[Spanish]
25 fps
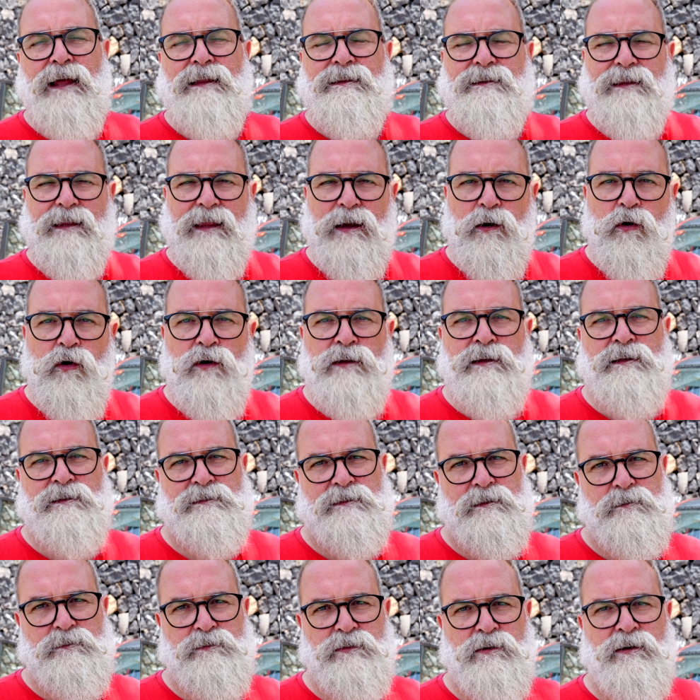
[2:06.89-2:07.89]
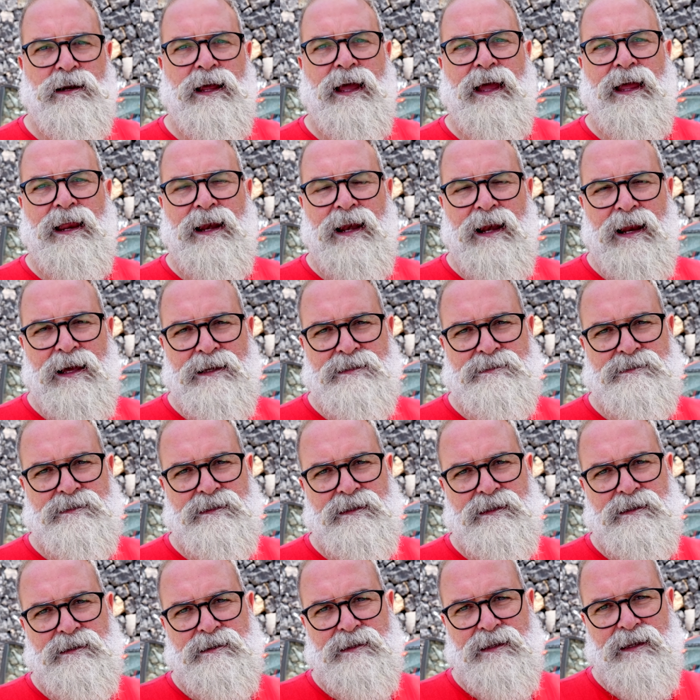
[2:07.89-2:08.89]
te dejo en descripción
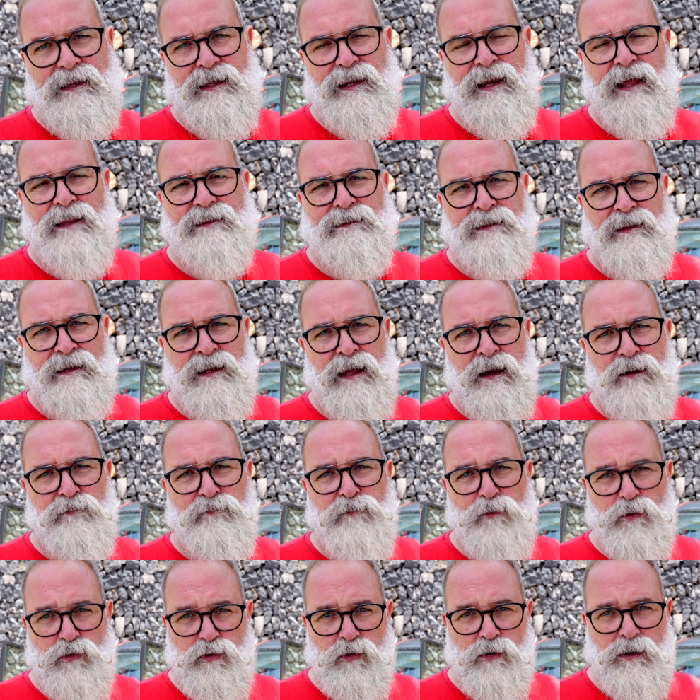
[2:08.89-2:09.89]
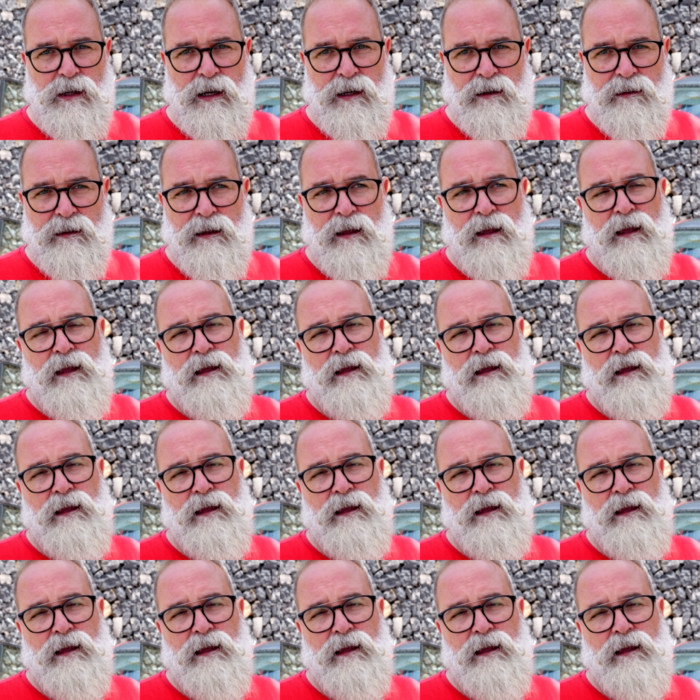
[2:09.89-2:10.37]
enlace de la tienda Fotoca